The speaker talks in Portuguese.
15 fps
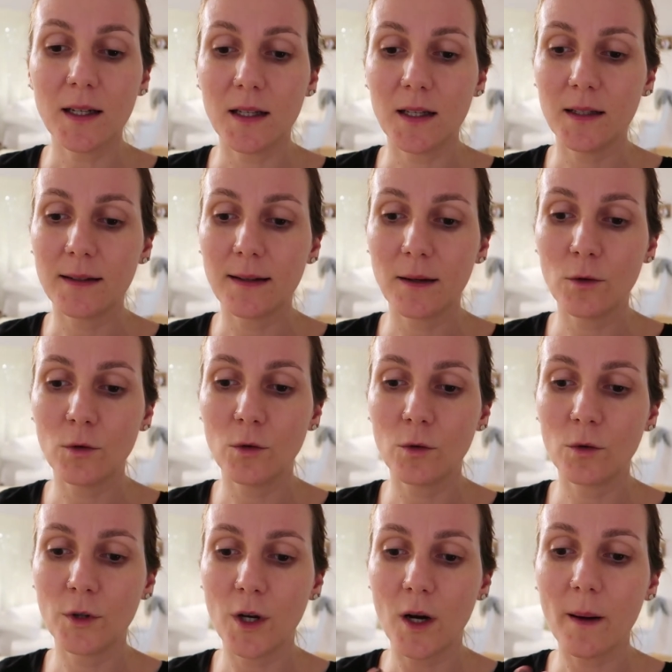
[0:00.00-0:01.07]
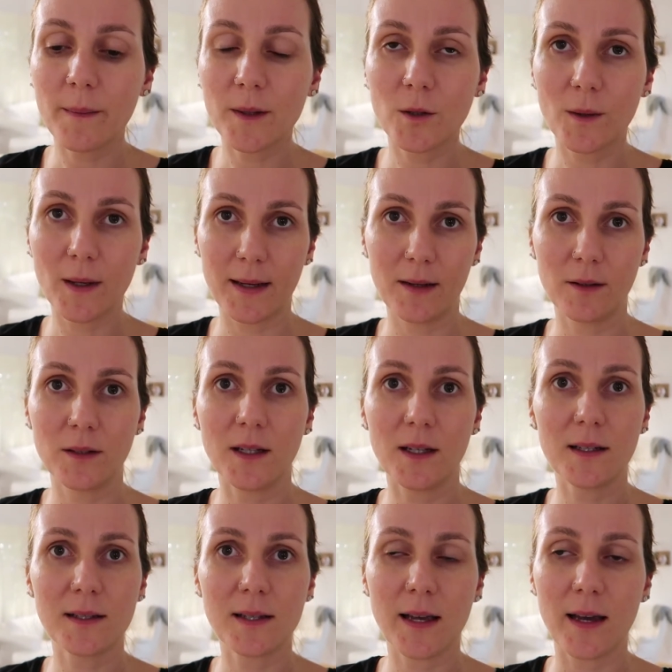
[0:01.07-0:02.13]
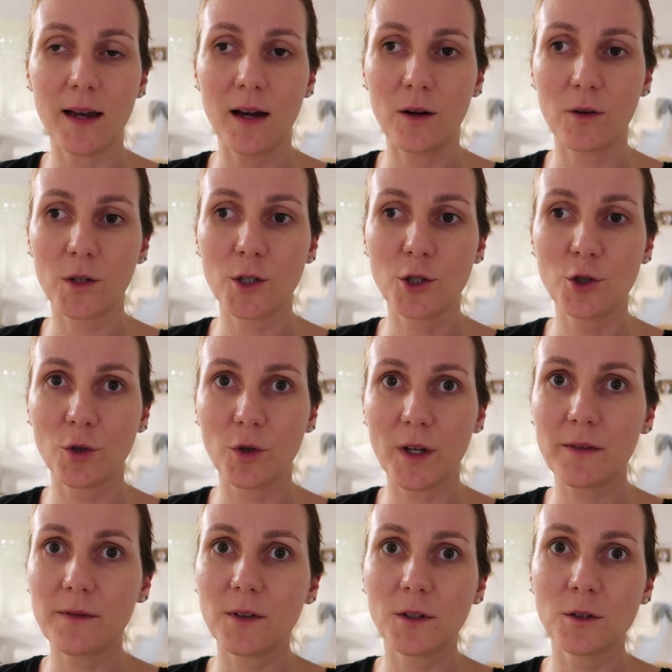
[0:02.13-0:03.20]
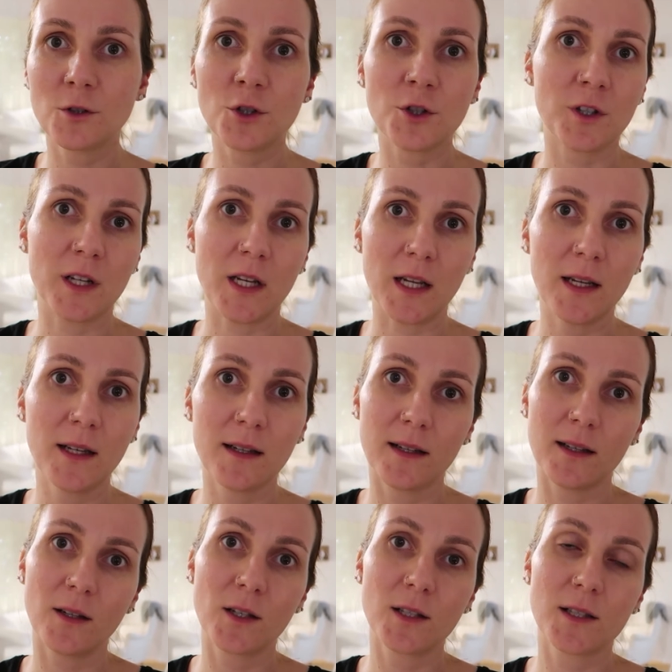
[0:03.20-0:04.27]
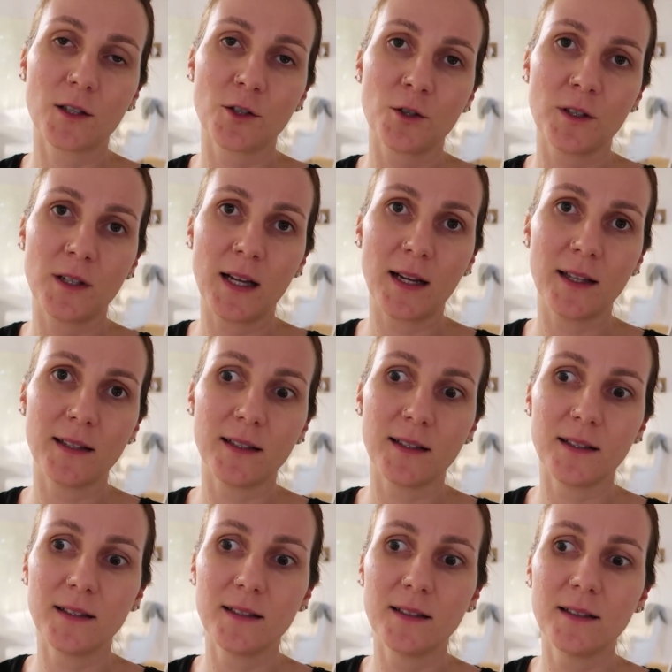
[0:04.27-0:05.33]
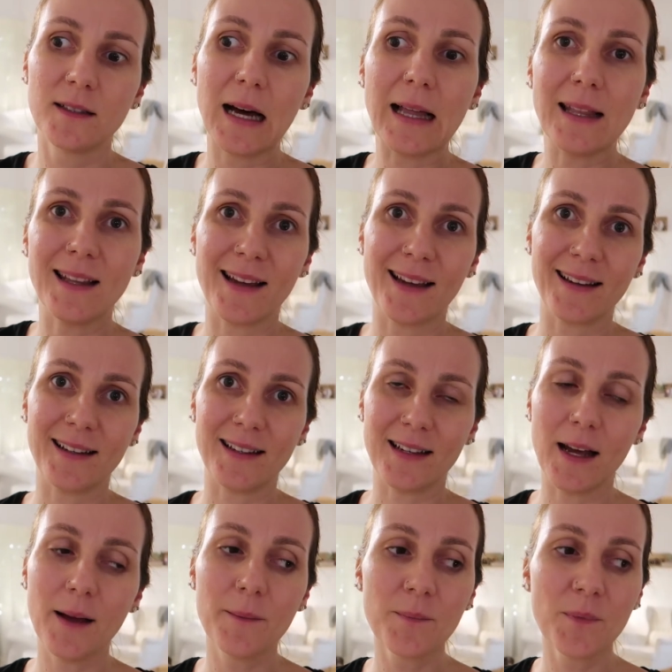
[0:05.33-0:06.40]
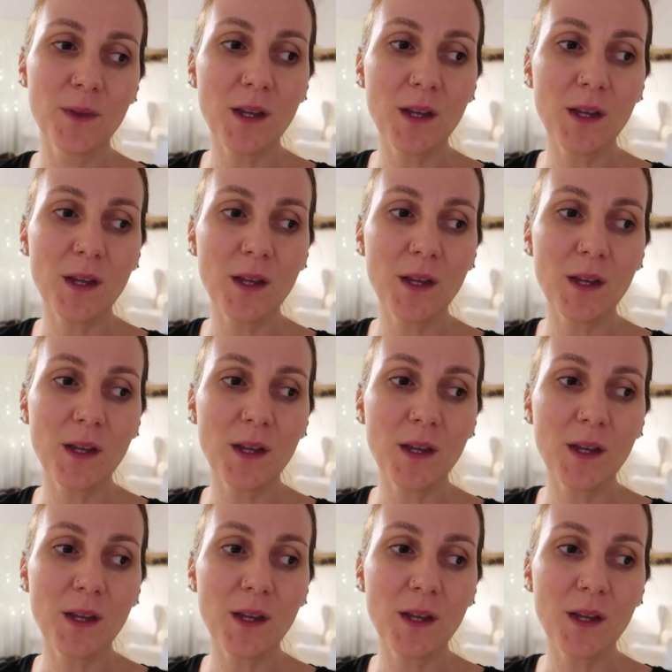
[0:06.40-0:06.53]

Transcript: Então, o nome do canal deles é Our Joyful Journey, a nossa jornada alegre, né?